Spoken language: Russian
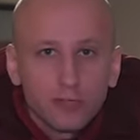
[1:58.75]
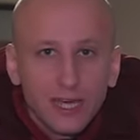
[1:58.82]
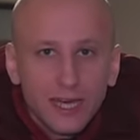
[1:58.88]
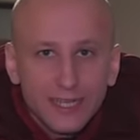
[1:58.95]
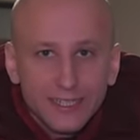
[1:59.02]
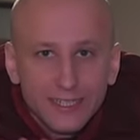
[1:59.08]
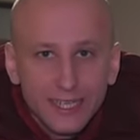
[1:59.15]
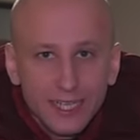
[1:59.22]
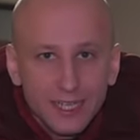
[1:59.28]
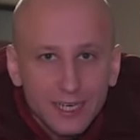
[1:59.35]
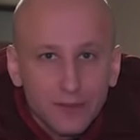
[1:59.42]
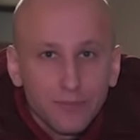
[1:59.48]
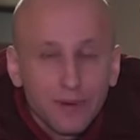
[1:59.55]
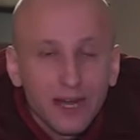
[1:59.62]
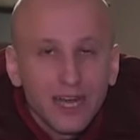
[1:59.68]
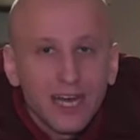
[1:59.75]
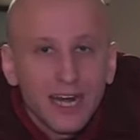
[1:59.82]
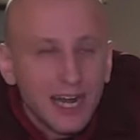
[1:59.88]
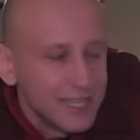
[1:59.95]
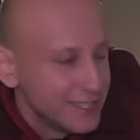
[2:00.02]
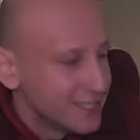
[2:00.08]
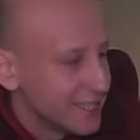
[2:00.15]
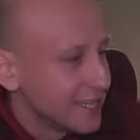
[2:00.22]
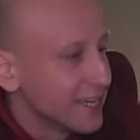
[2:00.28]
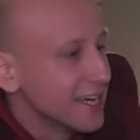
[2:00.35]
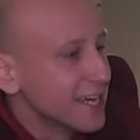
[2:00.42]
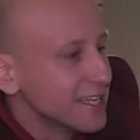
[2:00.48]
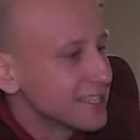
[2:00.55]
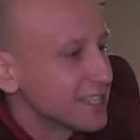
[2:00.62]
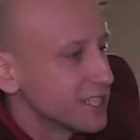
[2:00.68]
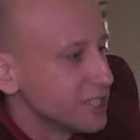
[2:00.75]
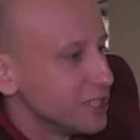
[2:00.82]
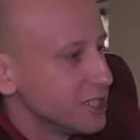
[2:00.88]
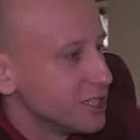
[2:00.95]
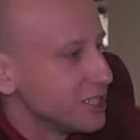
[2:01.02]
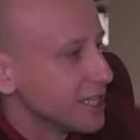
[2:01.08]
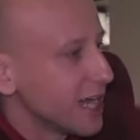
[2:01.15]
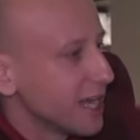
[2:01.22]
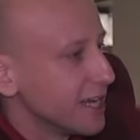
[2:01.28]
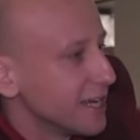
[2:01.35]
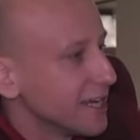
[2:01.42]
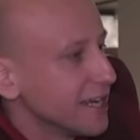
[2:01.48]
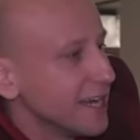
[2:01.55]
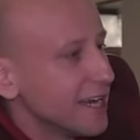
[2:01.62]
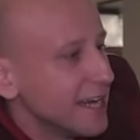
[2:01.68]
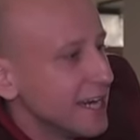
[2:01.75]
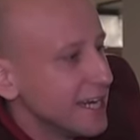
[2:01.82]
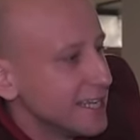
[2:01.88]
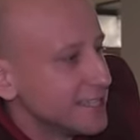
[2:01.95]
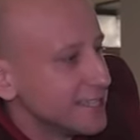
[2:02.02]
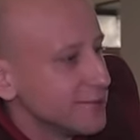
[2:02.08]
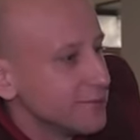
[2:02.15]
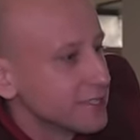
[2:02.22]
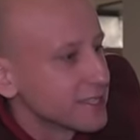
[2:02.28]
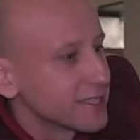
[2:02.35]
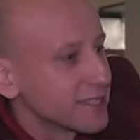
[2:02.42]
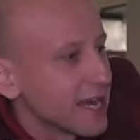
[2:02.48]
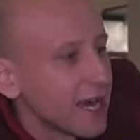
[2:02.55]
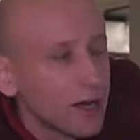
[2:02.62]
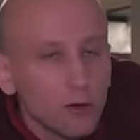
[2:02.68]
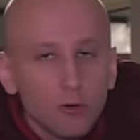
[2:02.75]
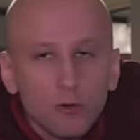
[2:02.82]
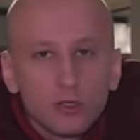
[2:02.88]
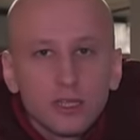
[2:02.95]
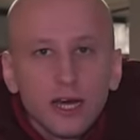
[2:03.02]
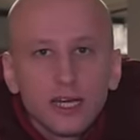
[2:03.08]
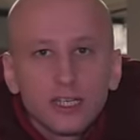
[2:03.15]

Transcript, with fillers: Так дилеры по гарантии защищали эти места от